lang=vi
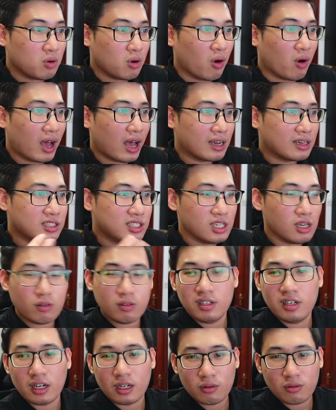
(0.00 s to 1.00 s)
có hàng triệu
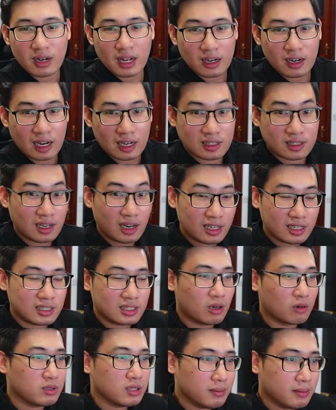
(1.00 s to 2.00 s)
người cũng đang đặt lệnh
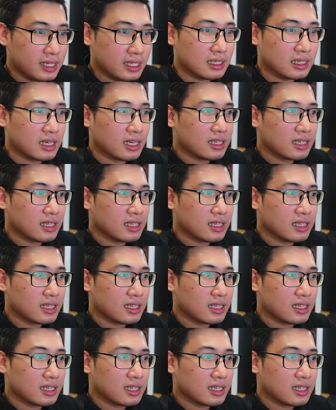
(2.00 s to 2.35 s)
giống như mình.